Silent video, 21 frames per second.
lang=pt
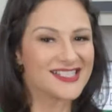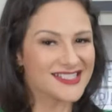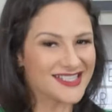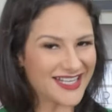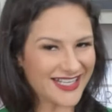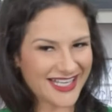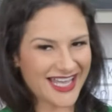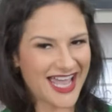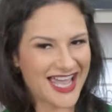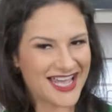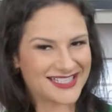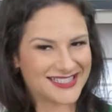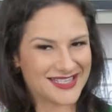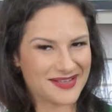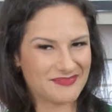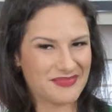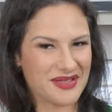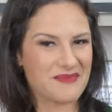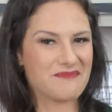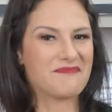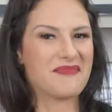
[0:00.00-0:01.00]
Você quer
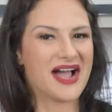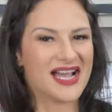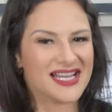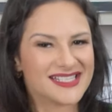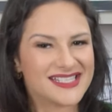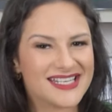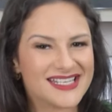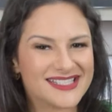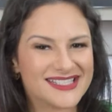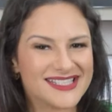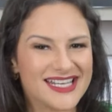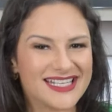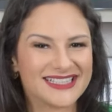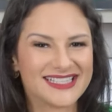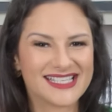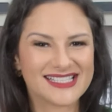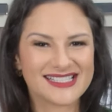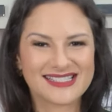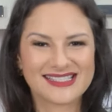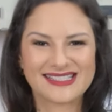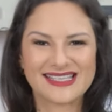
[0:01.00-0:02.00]
receber mais
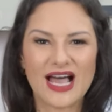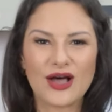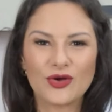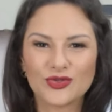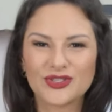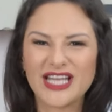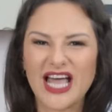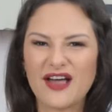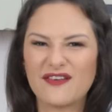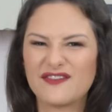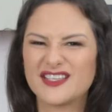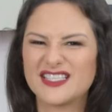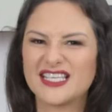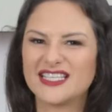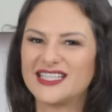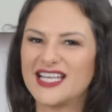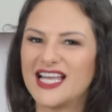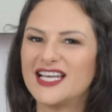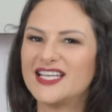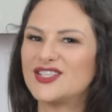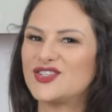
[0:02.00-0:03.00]
receitas saudáveis e
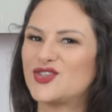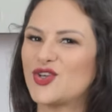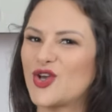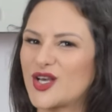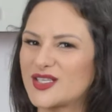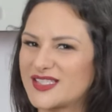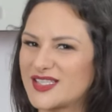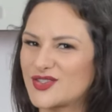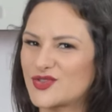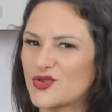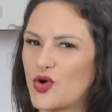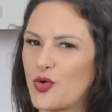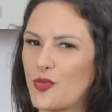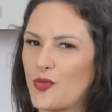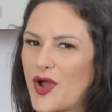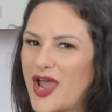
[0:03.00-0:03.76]
deliciosas como